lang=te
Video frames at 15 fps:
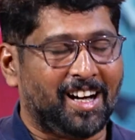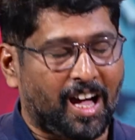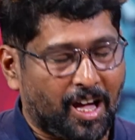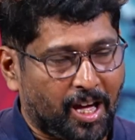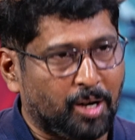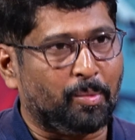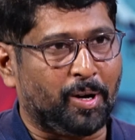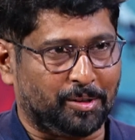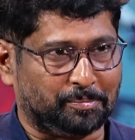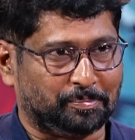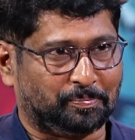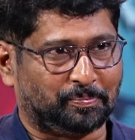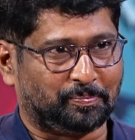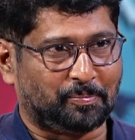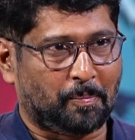హనుమాన్
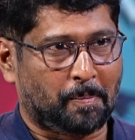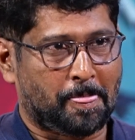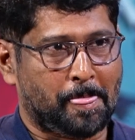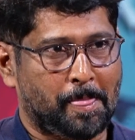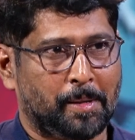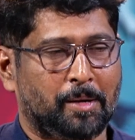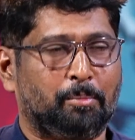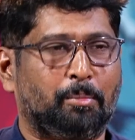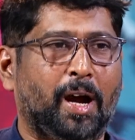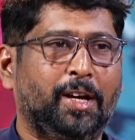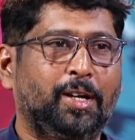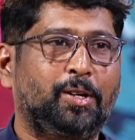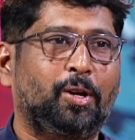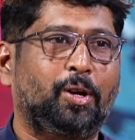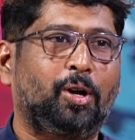మా
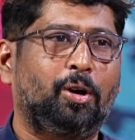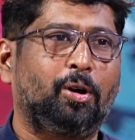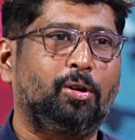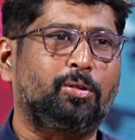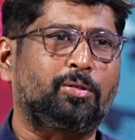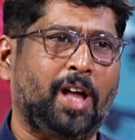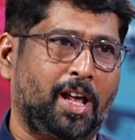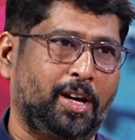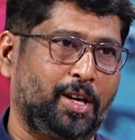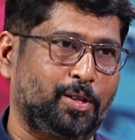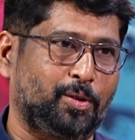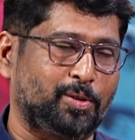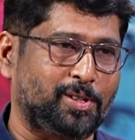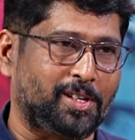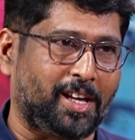ఇంట్లో నాలుగైదు
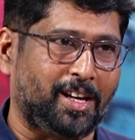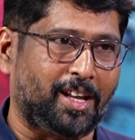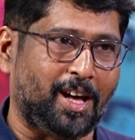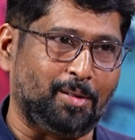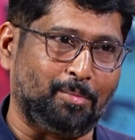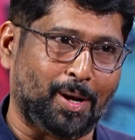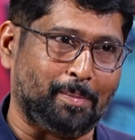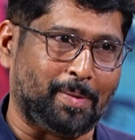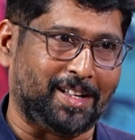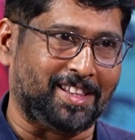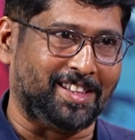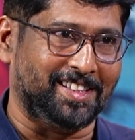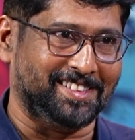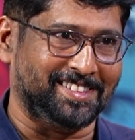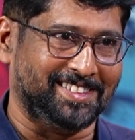రోజులకైనా హనుమాన్ పడుతుంది